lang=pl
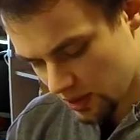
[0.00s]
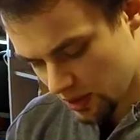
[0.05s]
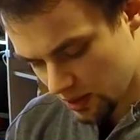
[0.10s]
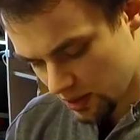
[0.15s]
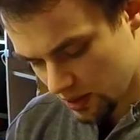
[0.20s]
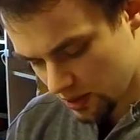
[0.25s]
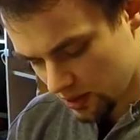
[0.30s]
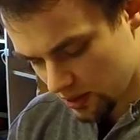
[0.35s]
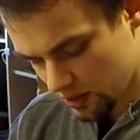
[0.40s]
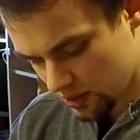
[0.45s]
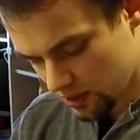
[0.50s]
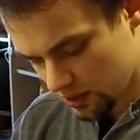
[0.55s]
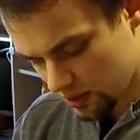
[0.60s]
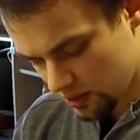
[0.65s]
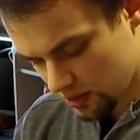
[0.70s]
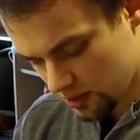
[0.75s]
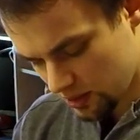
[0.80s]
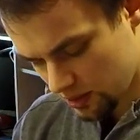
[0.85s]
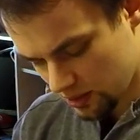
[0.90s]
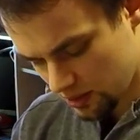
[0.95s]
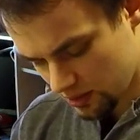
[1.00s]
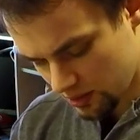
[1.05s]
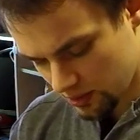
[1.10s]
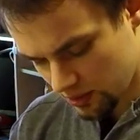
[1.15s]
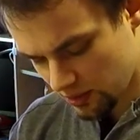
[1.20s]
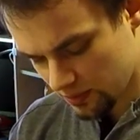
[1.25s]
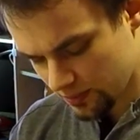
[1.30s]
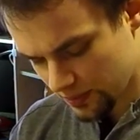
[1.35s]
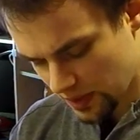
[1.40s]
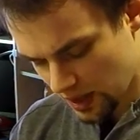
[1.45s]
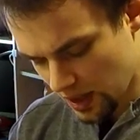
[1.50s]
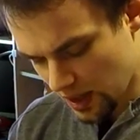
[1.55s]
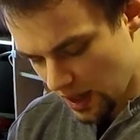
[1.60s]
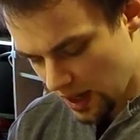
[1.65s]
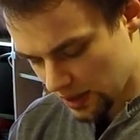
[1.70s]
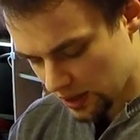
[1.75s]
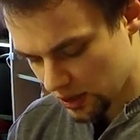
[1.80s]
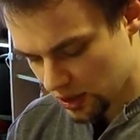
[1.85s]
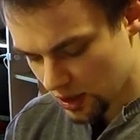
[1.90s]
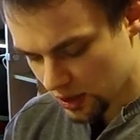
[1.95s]
Y, no.
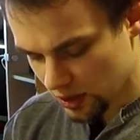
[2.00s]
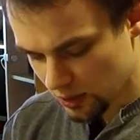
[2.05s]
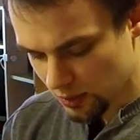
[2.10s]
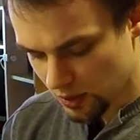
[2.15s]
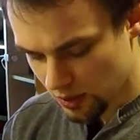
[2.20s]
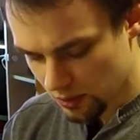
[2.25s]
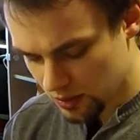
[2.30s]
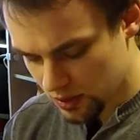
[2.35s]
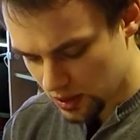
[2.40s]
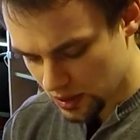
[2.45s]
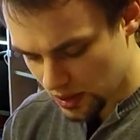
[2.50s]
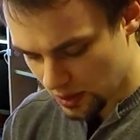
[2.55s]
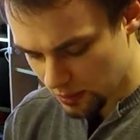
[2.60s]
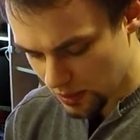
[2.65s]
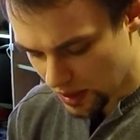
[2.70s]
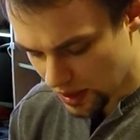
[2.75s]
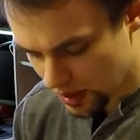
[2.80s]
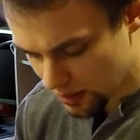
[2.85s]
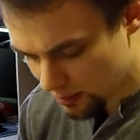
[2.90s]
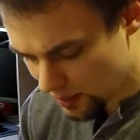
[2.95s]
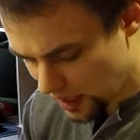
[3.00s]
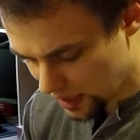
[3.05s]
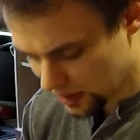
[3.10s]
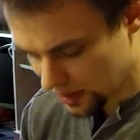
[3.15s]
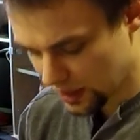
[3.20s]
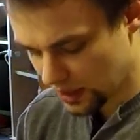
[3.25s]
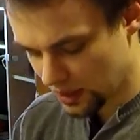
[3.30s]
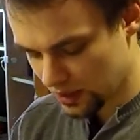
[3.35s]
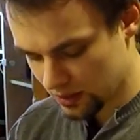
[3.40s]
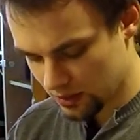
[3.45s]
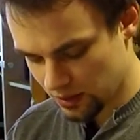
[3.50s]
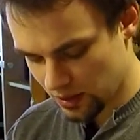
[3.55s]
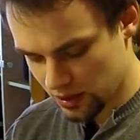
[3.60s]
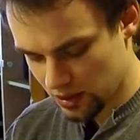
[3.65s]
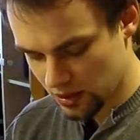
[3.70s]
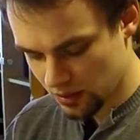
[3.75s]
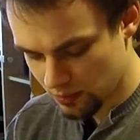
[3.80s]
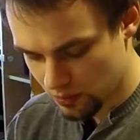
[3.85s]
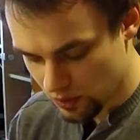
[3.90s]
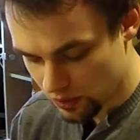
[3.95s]
Agnieszka sobie robi czasami herbatę,
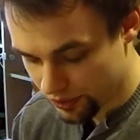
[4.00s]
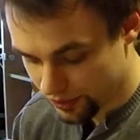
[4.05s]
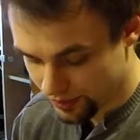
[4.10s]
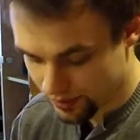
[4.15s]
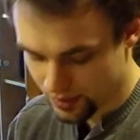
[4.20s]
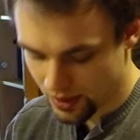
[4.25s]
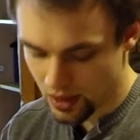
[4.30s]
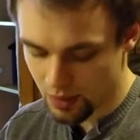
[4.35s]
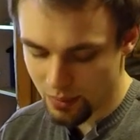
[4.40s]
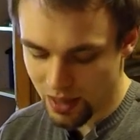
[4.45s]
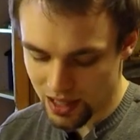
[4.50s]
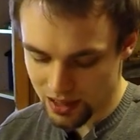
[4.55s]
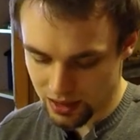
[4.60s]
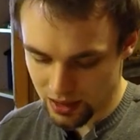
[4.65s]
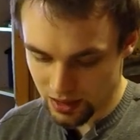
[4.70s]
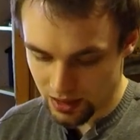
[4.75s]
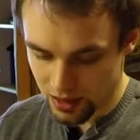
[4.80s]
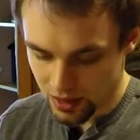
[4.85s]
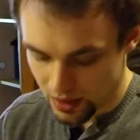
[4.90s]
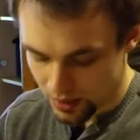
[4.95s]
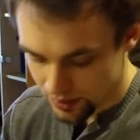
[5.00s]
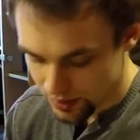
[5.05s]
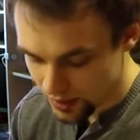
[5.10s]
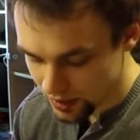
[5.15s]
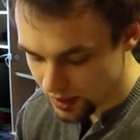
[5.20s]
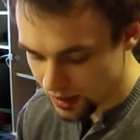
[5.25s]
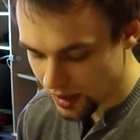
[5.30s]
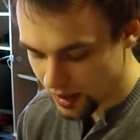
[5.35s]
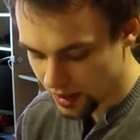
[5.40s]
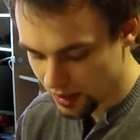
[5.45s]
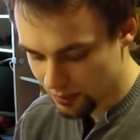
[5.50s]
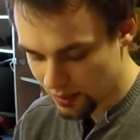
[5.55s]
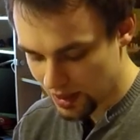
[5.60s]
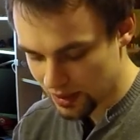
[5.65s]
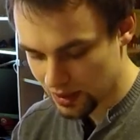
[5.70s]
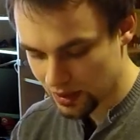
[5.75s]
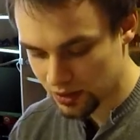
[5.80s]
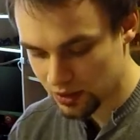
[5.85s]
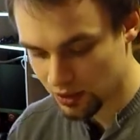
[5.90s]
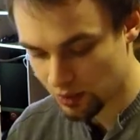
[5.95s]
znaczy herbatę. Nie tyle
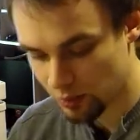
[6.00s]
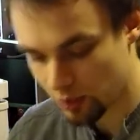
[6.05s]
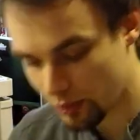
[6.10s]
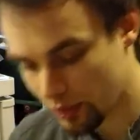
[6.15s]
herbatę, co po